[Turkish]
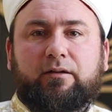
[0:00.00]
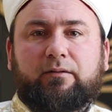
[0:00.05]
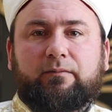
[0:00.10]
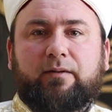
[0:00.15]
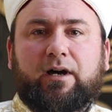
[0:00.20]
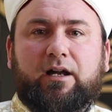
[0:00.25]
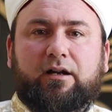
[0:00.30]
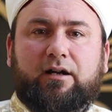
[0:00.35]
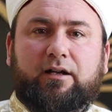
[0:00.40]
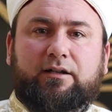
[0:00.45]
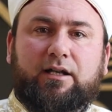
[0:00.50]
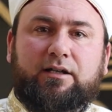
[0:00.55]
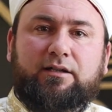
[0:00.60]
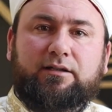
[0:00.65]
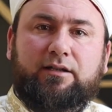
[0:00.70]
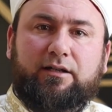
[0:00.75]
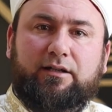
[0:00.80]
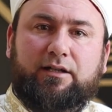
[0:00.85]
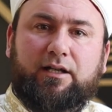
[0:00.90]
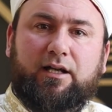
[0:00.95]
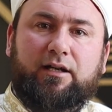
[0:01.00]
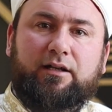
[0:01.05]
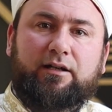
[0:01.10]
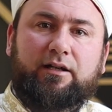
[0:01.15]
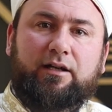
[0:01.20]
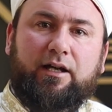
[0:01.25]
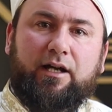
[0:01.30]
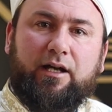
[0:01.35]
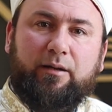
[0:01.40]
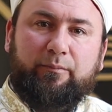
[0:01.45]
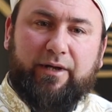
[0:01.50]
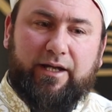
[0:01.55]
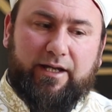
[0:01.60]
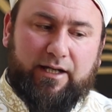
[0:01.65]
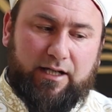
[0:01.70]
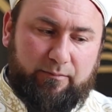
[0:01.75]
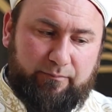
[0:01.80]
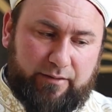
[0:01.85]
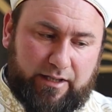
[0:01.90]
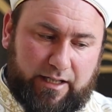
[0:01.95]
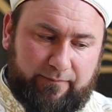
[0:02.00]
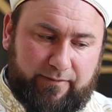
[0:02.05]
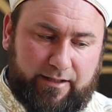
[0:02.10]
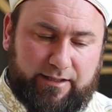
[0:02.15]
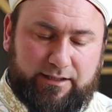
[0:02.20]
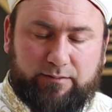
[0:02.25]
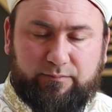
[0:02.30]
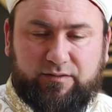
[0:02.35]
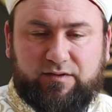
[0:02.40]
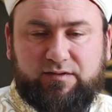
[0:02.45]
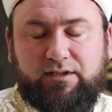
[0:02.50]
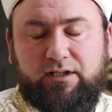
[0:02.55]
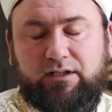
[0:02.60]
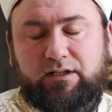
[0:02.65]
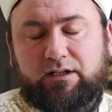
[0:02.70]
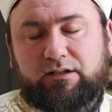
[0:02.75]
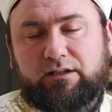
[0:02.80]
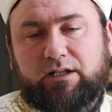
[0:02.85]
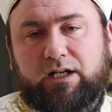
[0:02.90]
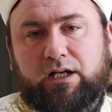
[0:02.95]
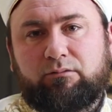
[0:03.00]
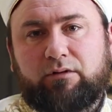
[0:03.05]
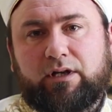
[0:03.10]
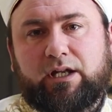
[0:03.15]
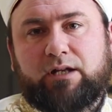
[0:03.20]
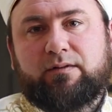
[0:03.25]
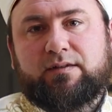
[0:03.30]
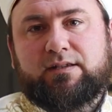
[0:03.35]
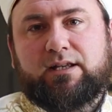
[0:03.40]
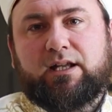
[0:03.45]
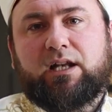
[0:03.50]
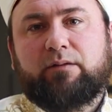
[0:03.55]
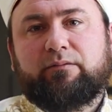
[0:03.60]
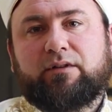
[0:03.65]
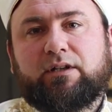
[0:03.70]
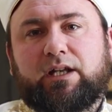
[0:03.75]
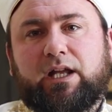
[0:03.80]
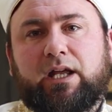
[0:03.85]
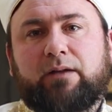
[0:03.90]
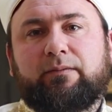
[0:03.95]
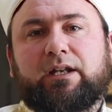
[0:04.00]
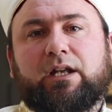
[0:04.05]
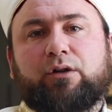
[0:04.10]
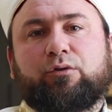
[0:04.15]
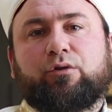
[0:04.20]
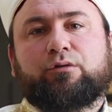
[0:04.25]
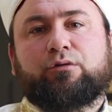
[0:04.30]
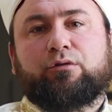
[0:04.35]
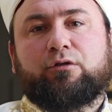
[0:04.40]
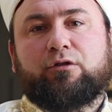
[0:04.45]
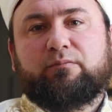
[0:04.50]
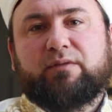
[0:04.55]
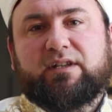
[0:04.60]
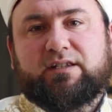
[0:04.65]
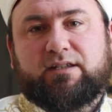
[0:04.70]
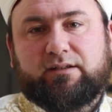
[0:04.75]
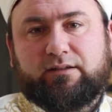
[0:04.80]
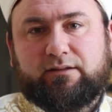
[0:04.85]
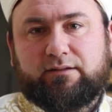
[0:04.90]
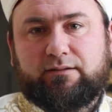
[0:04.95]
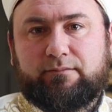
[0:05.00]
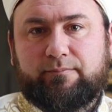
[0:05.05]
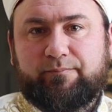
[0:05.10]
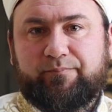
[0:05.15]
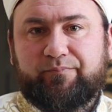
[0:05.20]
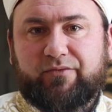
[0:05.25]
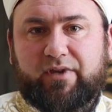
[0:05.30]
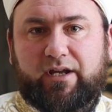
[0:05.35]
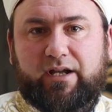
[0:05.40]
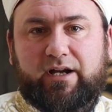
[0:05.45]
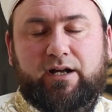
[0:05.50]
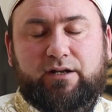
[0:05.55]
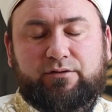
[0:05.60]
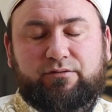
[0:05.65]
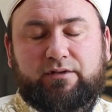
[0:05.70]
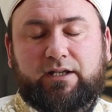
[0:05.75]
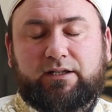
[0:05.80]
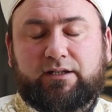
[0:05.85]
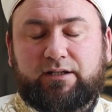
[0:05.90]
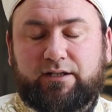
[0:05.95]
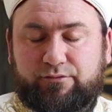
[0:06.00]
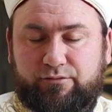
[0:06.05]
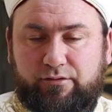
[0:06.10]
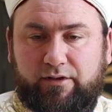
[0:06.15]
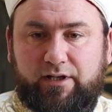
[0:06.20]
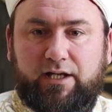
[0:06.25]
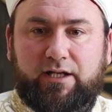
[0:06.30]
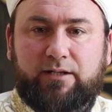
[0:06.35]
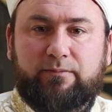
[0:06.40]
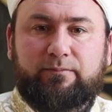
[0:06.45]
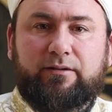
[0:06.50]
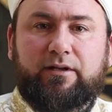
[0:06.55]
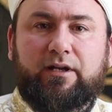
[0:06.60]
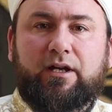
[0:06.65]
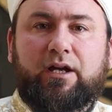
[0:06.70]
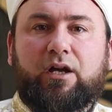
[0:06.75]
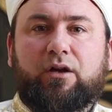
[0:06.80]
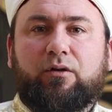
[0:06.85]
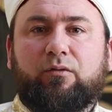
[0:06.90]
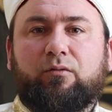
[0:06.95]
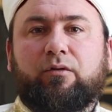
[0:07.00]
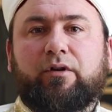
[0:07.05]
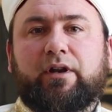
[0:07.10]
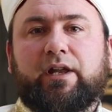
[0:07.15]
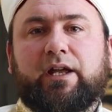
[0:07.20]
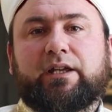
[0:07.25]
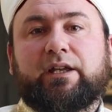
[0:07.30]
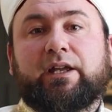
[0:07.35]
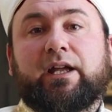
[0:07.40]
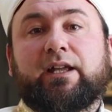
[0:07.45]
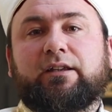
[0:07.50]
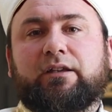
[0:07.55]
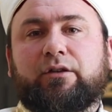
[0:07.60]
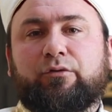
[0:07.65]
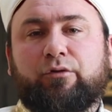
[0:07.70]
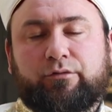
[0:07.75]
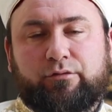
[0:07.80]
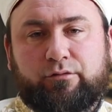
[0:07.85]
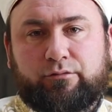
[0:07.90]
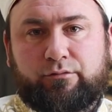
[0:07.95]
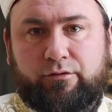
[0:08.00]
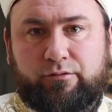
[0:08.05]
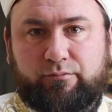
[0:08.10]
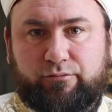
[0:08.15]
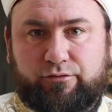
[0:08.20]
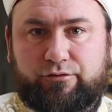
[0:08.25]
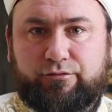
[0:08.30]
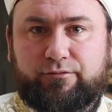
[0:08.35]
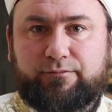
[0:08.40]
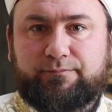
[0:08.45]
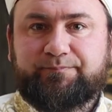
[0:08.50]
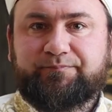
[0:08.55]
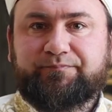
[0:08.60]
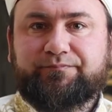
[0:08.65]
Ve arkadaşlarına Peygamber Efendimiz sallallahu aleyhi ve sellemin evine götürülmesini arzu ettiğini söyleyip oraya kendini götürtmüş.